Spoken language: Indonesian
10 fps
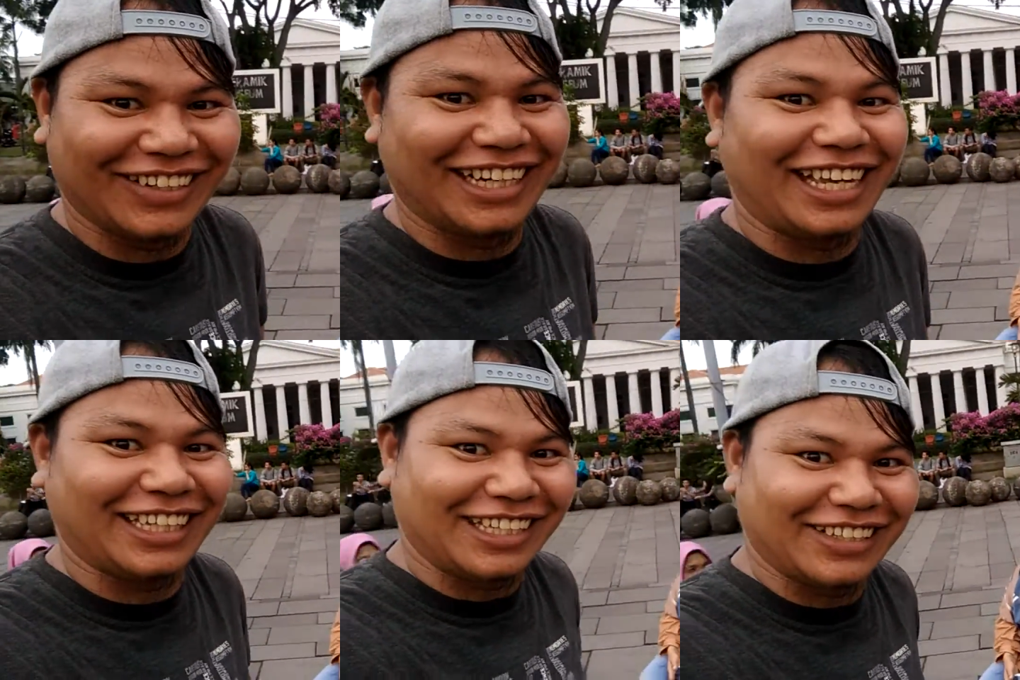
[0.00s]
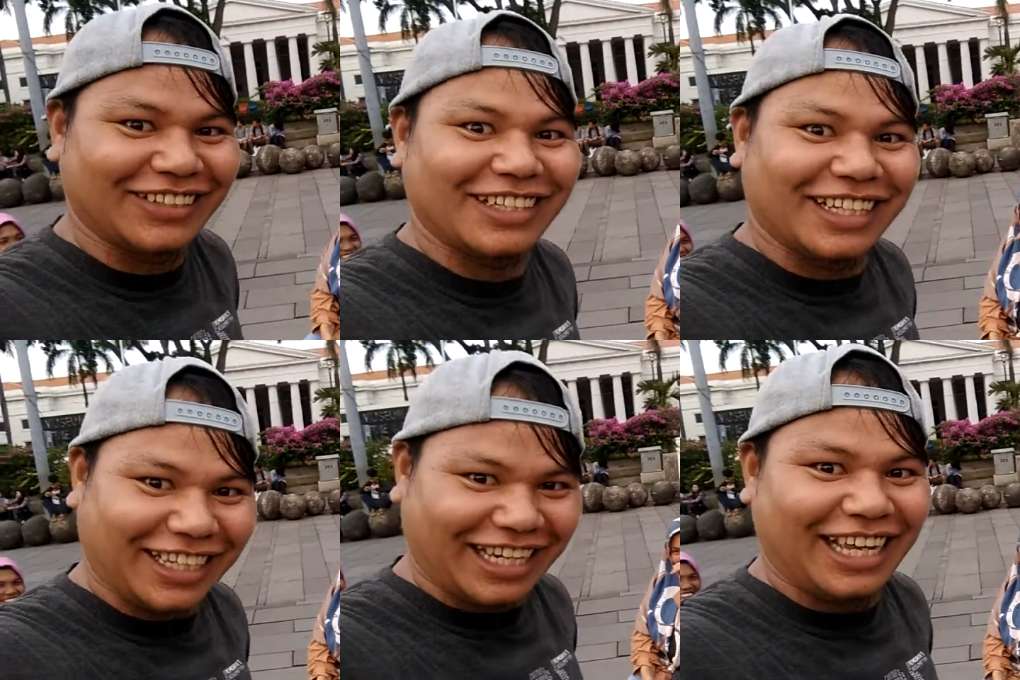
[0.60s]
Tuh, lihatin.
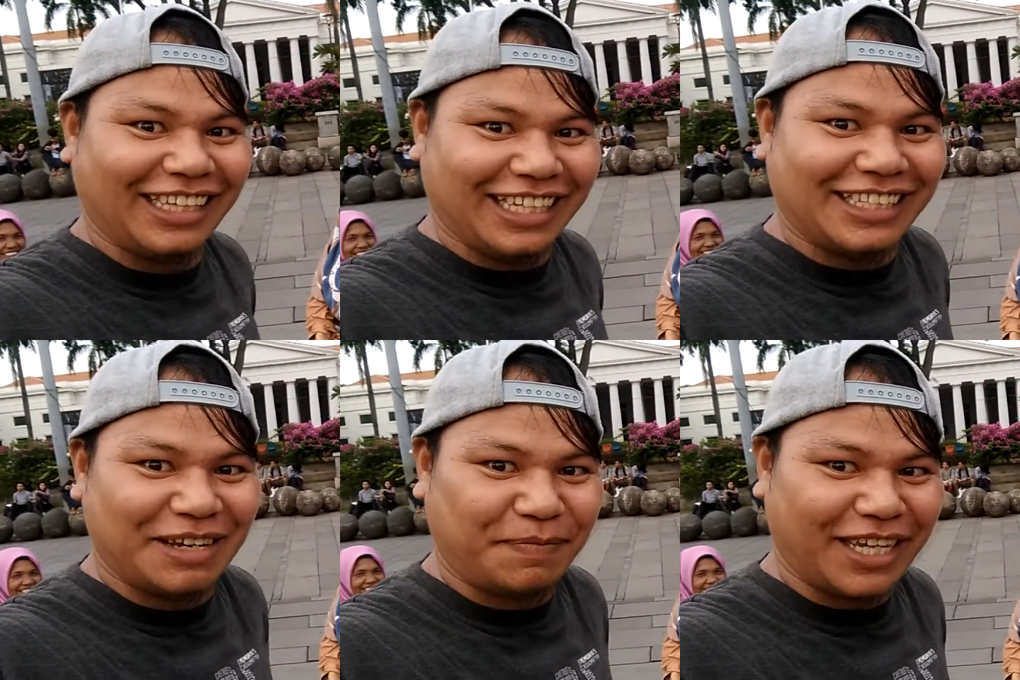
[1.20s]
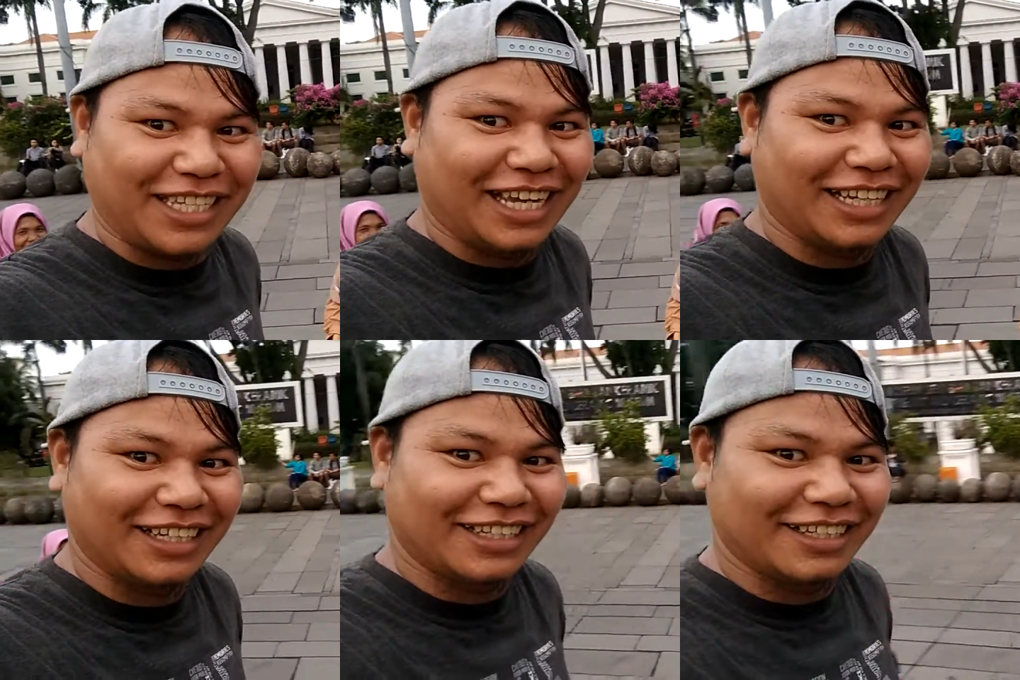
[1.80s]
Kelihatan capeknya.
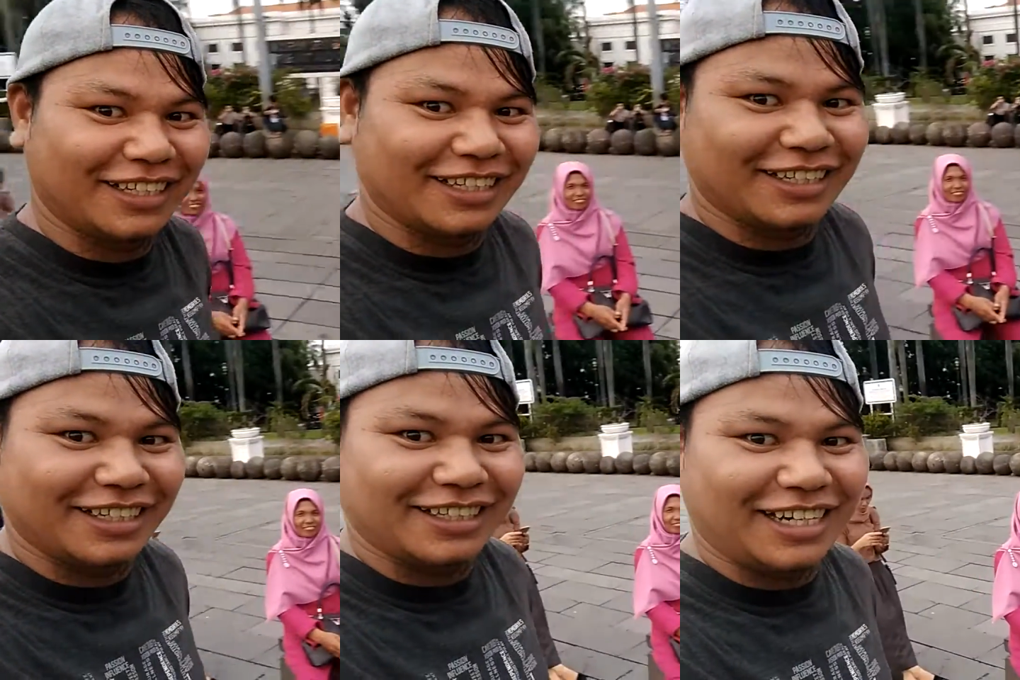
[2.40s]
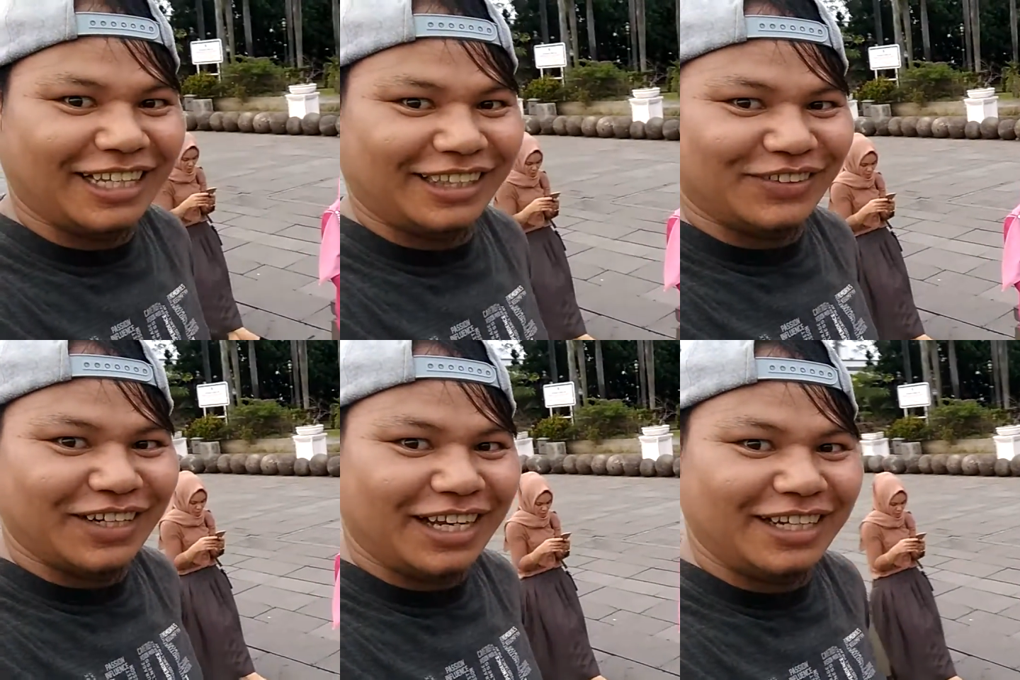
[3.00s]
Nat
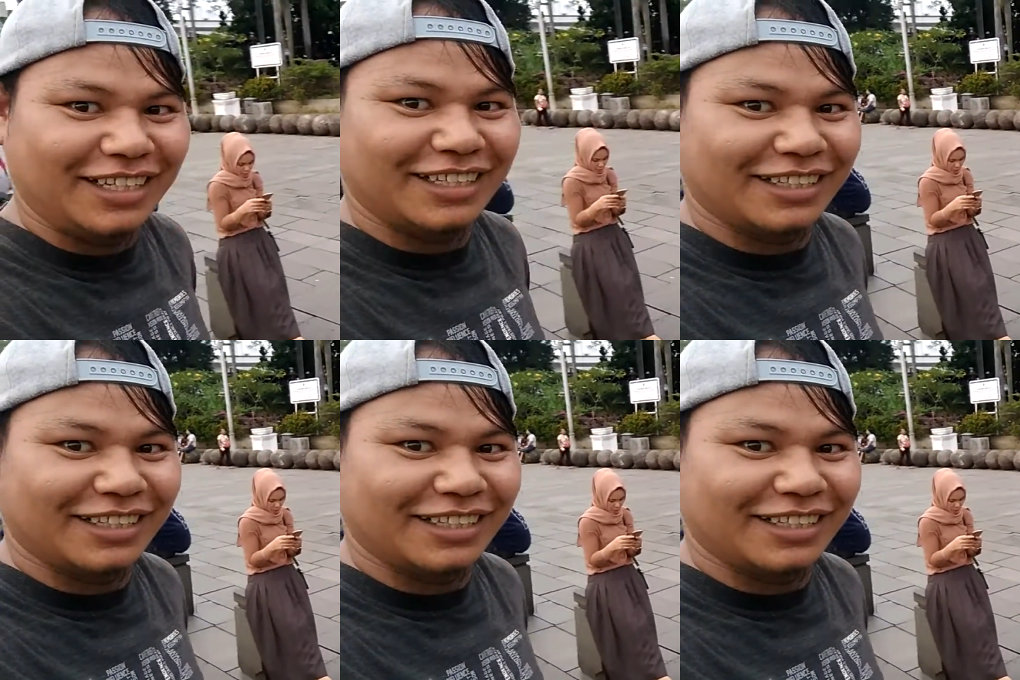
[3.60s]
tulang